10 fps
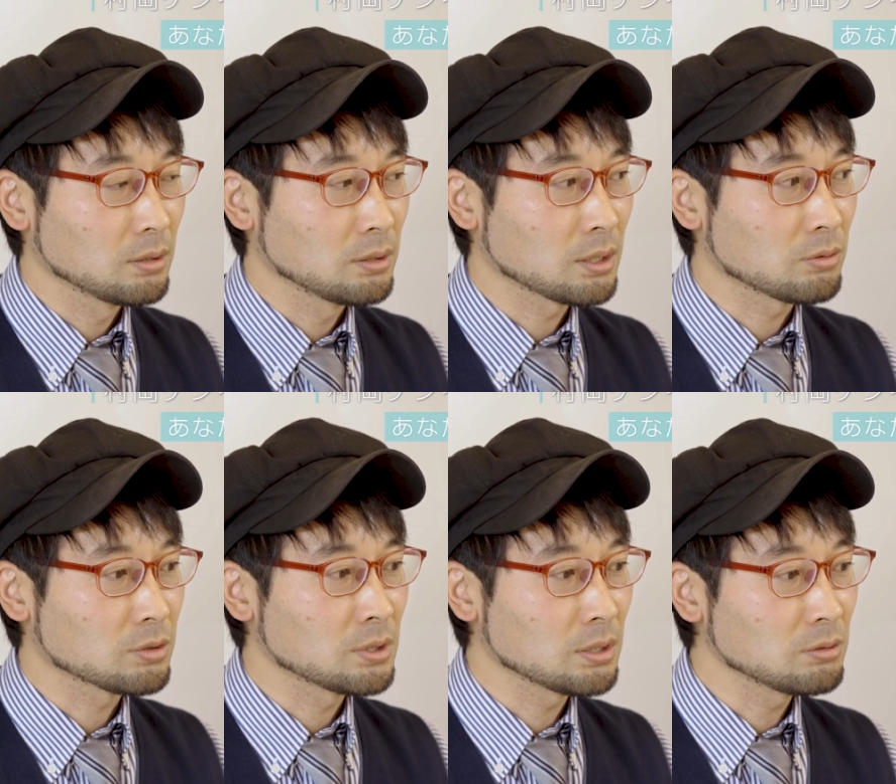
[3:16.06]
なんかこう
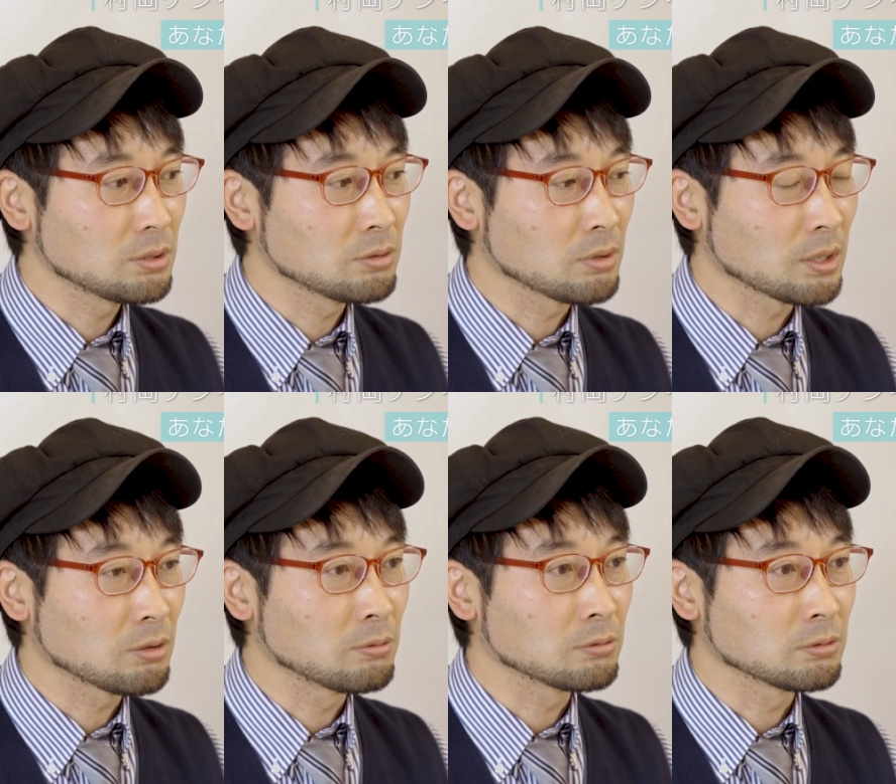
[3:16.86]
つなぐっていうのは結
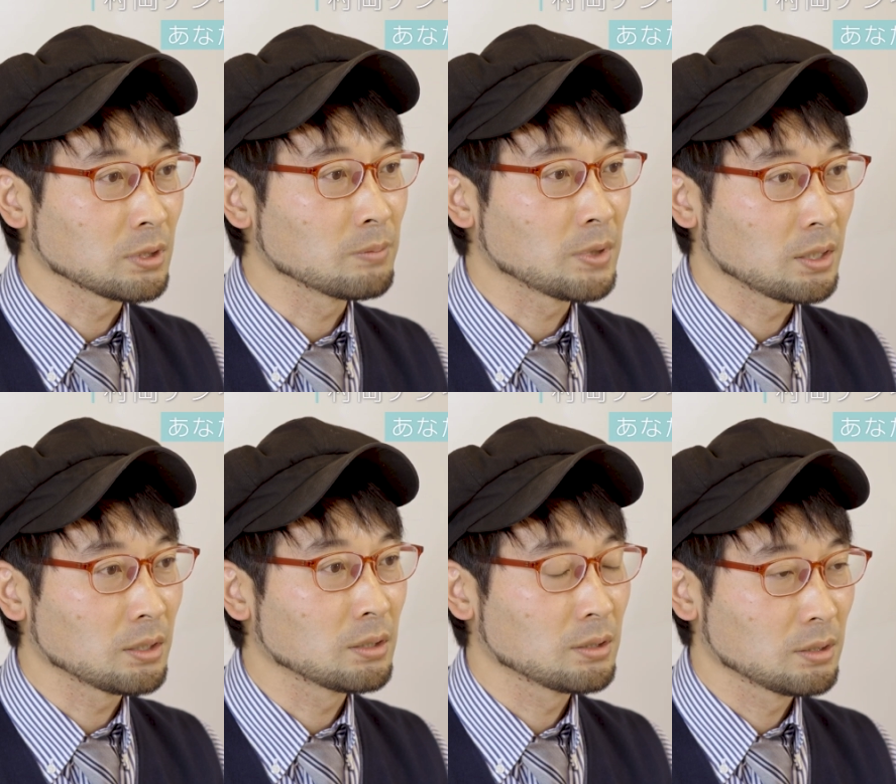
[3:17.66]
構僕のテーマ
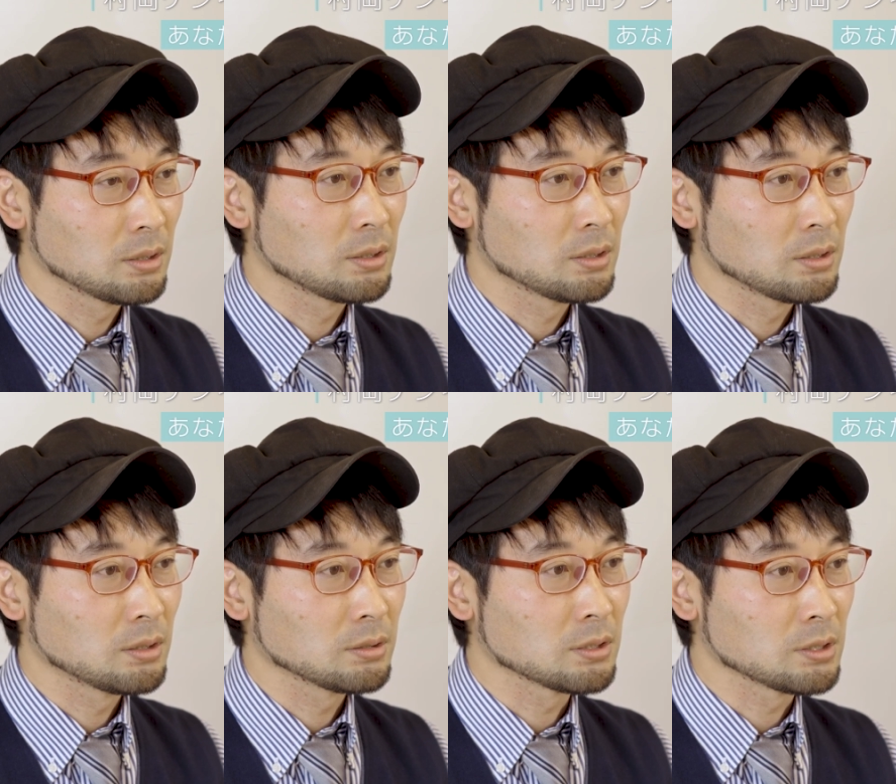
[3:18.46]

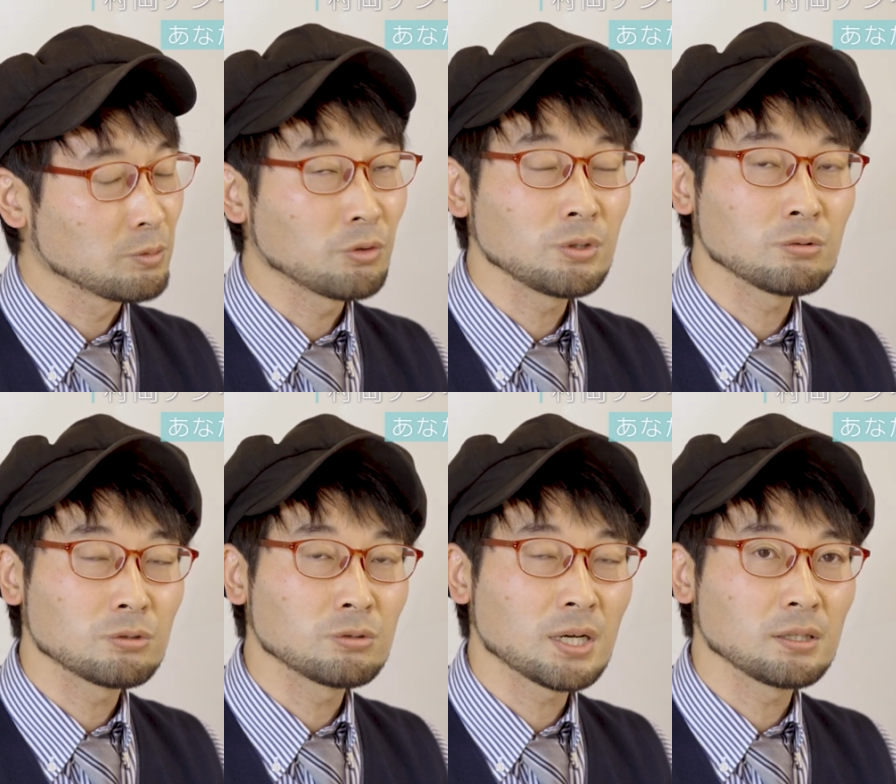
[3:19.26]
ですね。病院の
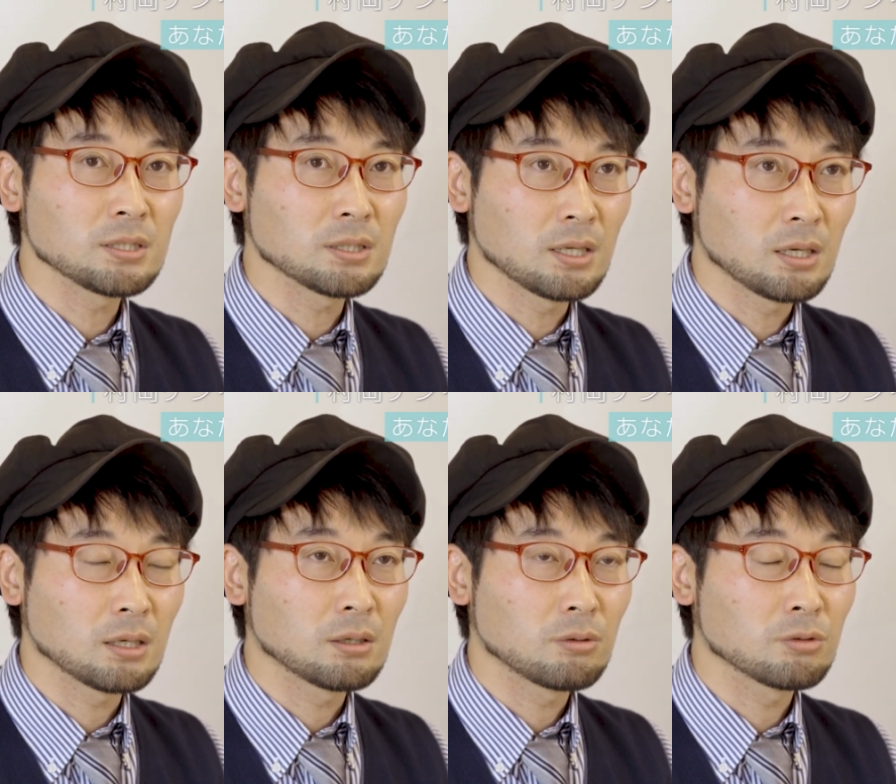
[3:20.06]
空間でした
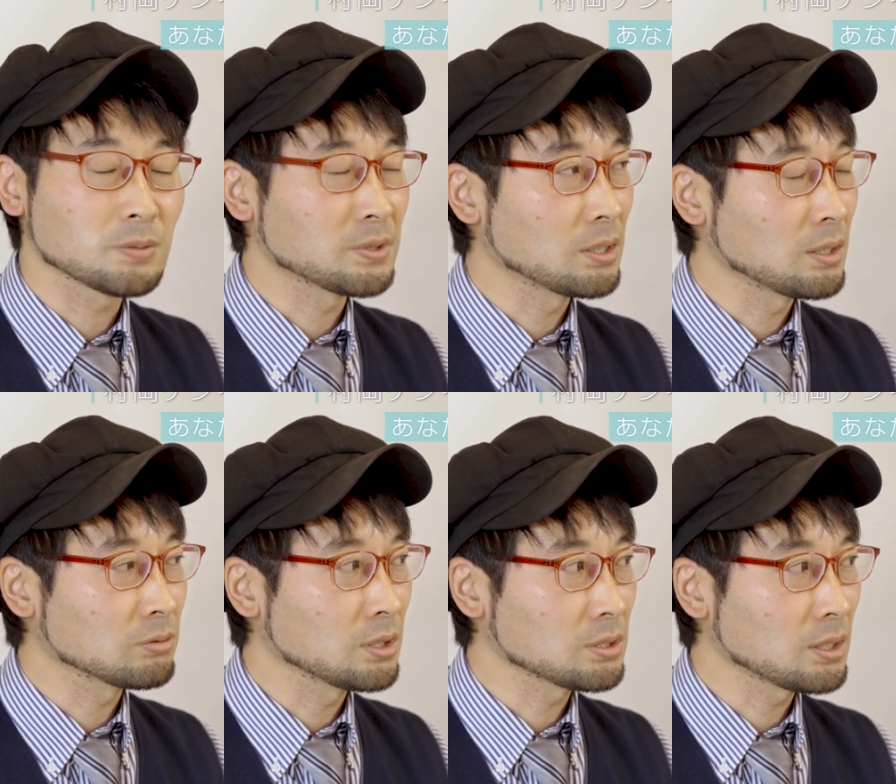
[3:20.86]
らホスピタルアート
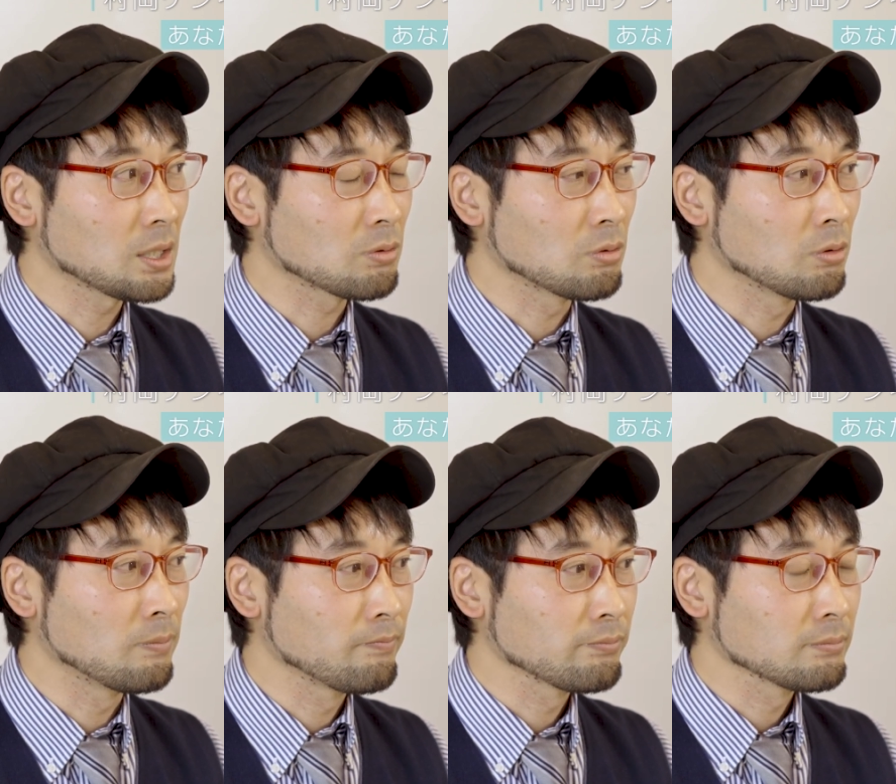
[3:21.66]
でしたらこ
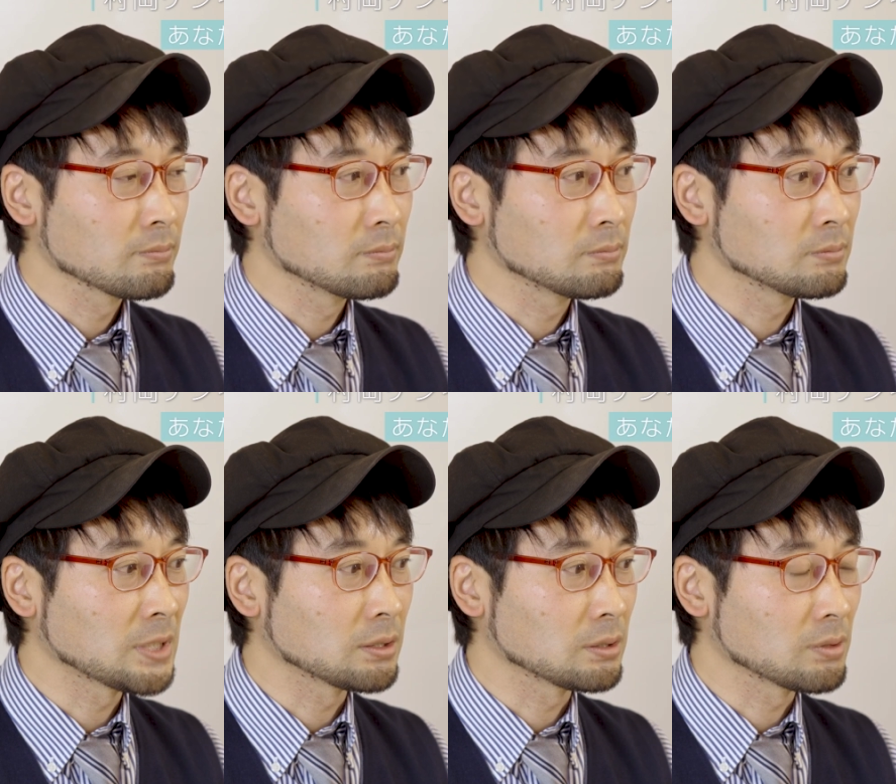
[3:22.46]
う、うん、
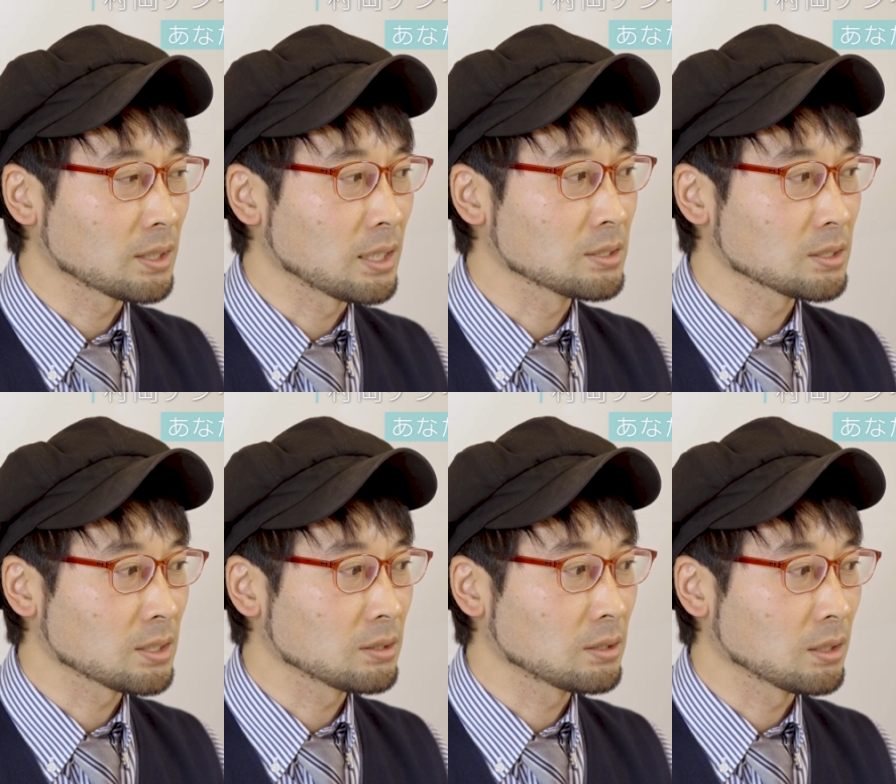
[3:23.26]
なんていうか患者
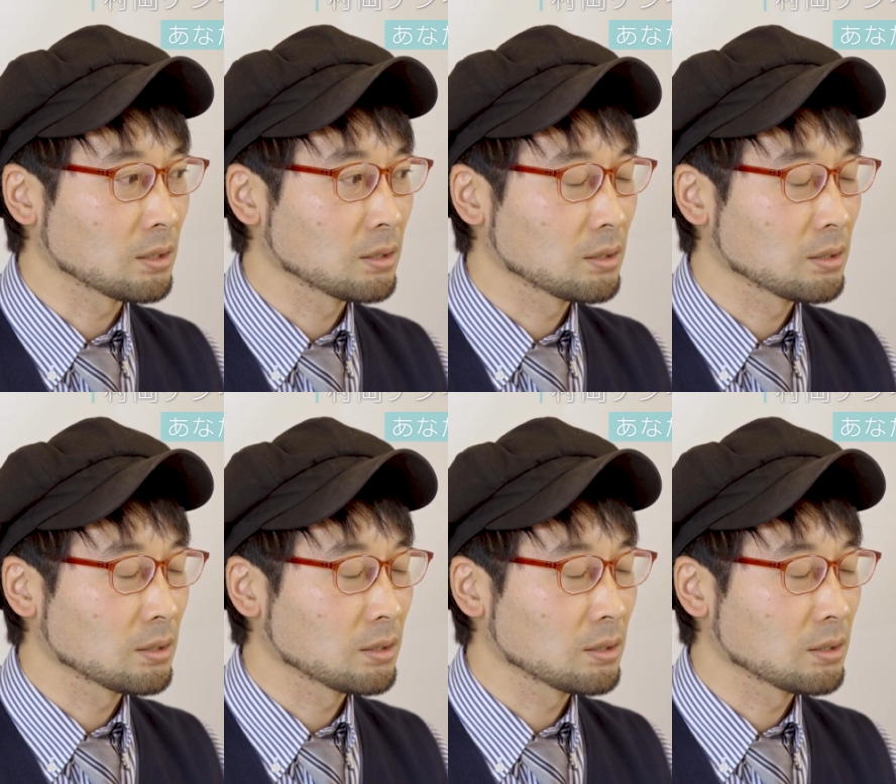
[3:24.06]
さんって